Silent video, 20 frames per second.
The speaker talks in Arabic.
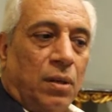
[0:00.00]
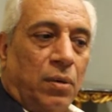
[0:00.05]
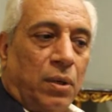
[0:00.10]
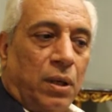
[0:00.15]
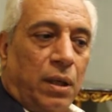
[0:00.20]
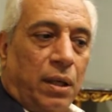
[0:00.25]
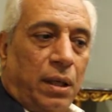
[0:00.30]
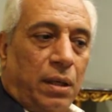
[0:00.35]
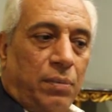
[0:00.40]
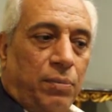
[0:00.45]

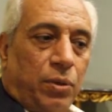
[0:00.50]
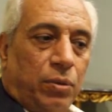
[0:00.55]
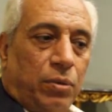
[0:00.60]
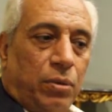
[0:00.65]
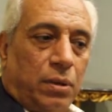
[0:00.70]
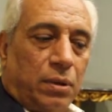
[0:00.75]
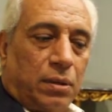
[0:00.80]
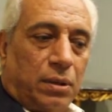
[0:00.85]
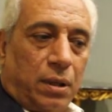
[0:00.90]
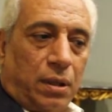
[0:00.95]
والله
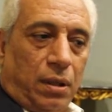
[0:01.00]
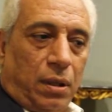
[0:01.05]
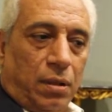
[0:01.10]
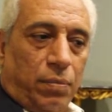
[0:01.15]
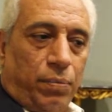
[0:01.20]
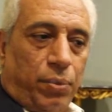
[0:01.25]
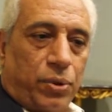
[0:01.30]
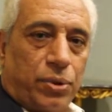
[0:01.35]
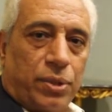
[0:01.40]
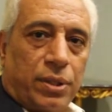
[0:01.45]
موضوع طرح
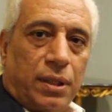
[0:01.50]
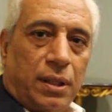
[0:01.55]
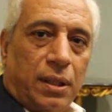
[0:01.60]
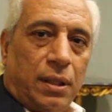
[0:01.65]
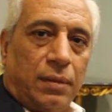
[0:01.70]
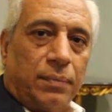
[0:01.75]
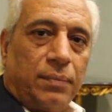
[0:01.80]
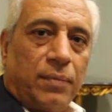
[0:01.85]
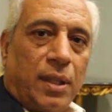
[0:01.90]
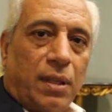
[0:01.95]
البورصه
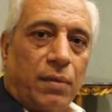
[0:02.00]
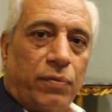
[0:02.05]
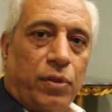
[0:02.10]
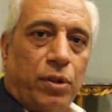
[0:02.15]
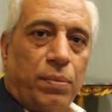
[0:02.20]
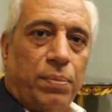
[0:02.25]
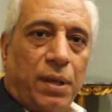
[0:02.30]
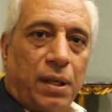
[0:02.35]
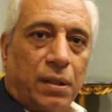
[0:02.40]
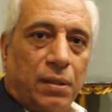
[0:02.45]
ده
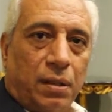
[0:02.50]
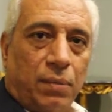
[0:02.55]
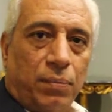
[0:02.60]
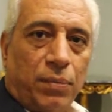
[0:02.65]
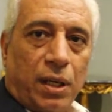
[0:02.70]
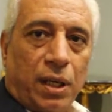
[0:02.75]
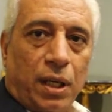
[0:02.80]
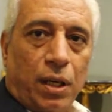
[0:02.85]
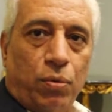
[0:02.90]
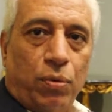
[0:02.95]
في بعض
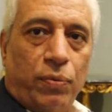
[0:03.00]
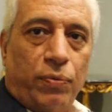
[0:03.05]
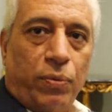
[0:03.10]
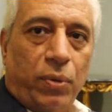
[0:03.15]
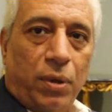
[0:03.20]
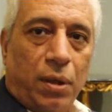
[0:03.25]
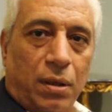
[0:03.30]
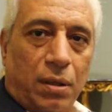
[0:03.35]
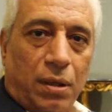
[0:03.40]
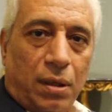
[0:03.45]
المخاوف
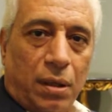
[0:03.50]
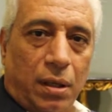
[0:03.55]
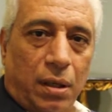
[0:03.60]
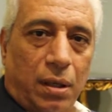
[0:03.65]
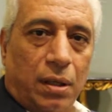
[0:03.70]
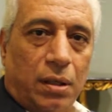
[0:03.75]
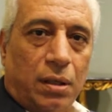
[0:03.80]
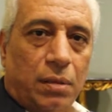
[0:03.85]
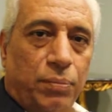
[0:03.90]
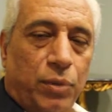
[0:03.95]

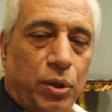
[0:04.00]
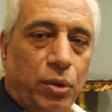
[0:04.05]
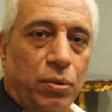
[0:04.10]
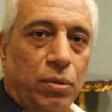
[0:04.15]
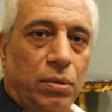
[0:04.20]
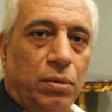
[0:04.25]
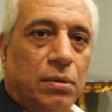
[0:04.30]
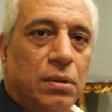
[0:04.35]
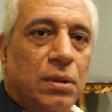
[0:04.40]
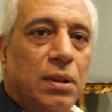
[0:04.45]
والقلائق
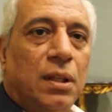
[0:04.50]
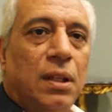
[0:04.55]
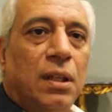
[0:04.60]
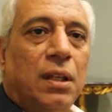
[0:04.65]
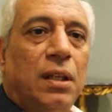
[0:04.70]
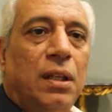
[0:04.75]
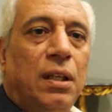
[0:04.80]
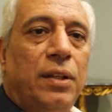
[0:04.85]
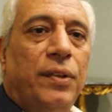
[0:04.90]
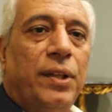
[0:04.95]
منه
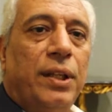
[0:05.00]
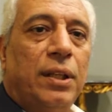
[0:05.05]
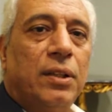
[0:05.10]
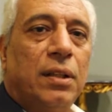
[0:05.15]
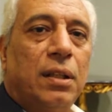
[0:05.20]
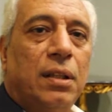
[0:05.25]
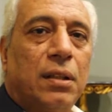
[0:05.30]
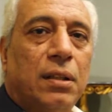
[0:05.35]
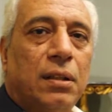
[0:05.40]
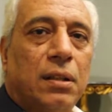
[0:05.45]
لان
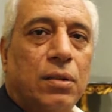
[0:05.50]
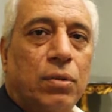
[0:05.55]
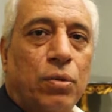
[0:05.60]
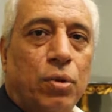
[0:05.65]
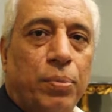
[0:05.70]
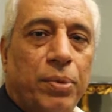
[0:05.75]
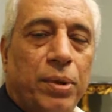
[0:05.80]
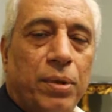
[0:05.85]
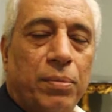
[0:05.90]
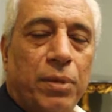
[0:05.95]
احنا لنا
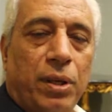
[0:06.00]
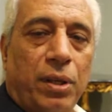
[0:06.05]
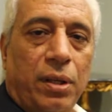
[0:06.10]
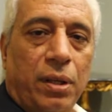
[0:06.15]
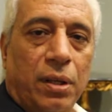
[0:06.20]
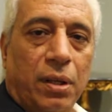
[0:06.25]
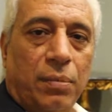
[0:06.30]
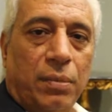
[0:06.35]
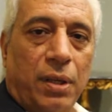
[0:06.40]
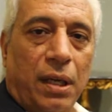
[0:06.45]
تجربه
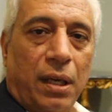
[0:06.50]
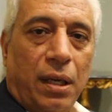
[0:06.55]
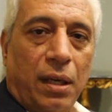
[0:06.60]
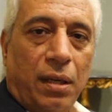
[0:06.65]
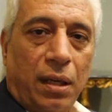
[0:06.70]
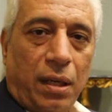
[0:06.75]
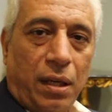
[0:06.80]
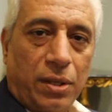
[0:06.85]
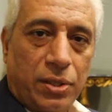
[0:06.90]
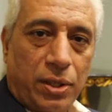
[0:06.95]
مريره مع
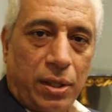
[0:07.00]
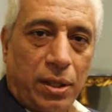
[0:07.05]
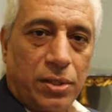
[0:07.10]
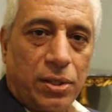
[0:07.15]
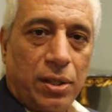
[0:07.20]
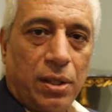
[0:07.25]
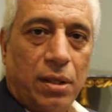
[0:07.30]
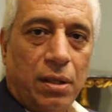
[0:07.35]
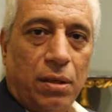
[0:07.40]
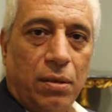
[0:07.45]

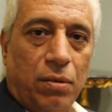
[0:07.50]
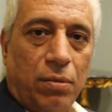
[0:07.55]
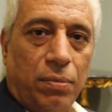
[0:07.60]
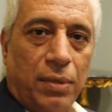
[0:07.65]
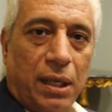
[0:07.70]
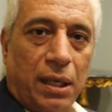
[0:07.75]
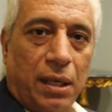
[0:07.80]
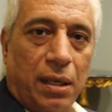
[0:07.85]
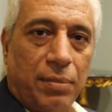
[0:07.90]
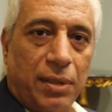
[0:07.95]
الخصخصه
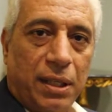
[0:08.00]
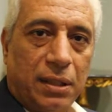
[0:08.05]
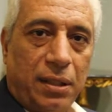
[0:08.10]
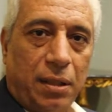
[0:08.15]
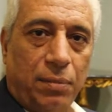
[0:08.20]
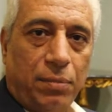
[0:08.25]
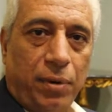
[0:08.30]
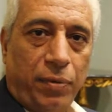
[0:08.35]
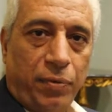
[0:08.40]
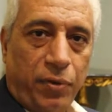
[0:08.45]
ومع ما
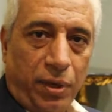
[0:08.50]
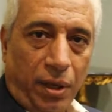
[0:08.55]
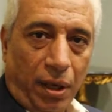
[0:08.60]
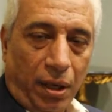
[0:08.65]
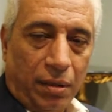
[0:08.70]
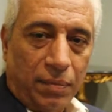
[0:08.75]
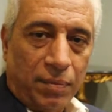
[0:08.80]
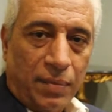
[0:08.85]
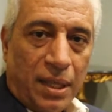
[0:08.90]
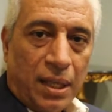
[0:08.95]
تم
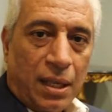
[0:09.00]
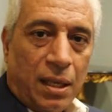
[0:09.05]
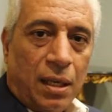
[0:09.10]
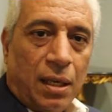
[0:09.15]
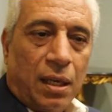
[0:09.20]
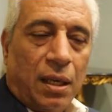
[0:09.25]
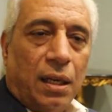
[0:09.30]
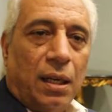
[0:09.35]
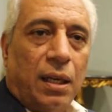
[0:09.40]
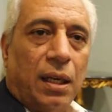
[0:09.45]
فيها
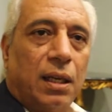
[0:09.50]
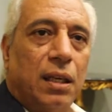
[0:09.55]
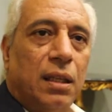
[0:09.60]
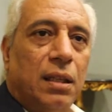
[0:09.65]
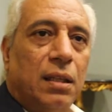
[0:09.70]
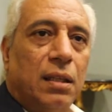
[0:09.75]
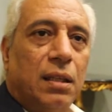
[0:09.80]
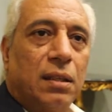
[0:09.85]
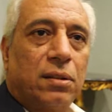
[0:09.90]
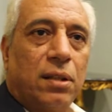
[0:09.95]

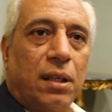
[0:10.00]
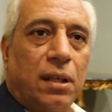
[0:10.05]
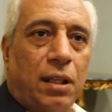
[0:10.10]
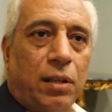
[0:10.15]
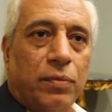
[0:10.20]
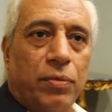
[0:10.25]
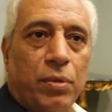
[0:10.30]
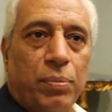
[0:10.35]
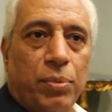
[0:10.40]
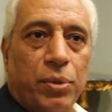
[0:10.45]
لكن
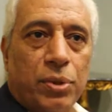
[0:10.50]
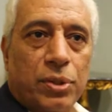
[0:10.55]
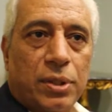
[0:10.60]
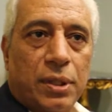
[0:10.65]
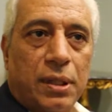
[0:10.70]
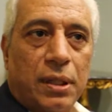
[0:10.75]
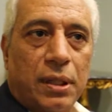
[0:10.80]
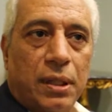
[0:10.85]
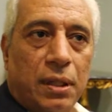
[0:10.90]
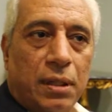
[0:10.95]
الطرح في
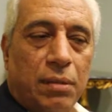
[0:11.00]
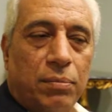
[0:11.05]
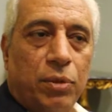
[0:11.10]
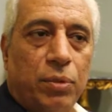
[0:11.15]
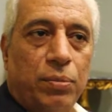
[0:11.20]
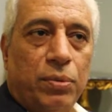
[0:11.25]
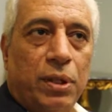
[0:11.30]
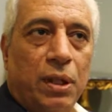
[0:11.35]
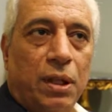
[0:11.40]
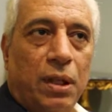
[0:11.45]
البورصه ده
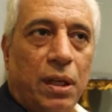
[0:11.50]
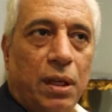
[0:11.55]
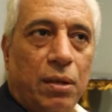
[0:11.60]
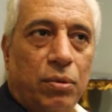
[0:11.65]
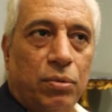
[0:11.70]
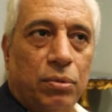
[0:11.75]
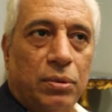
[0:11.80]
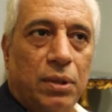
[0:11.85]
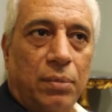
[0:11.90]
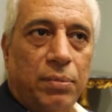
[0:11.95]
ممكن
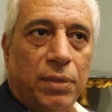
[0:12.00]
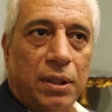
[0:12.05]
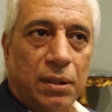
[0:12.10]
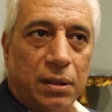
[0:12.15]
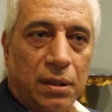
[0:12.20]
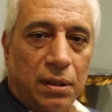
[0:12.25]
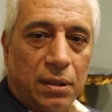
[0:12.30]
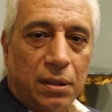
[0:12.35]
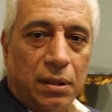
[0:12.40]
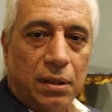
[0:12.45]
لو
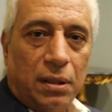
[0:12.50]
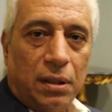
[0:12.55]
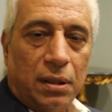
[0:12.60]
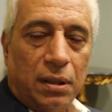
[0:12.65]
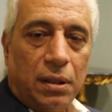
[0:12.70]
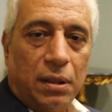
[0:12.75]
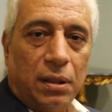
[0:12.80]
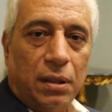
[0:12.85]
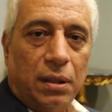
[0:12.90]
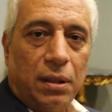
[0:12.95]
ضمننا
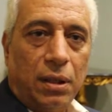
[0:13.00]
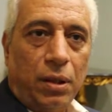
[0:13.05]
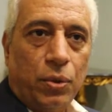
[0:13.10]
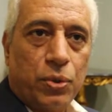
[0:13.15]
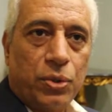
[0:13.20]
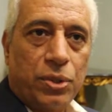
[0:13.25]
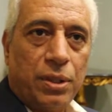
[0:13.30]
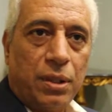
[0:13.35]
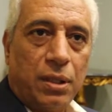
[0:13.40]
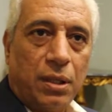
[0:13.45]
آه،
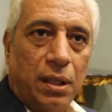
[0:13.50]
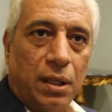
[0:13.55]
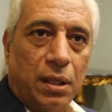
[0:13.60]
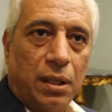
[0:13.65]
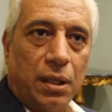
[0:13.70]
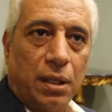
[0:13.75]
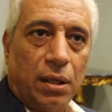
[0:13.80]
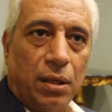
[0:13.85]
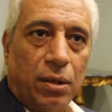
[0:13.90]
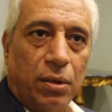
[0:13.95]
حسن
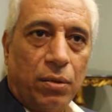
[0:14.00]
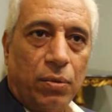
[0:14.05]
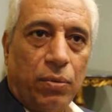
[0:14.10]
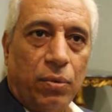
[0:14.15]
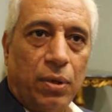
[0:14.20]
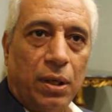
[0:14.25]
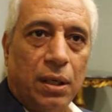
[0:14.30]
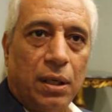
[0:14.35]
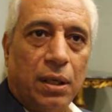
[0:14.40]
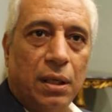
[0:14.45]
النيه
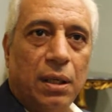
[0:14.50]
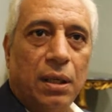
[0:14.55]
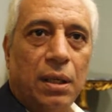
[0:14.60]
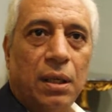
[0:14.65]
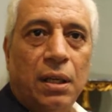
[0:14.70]
و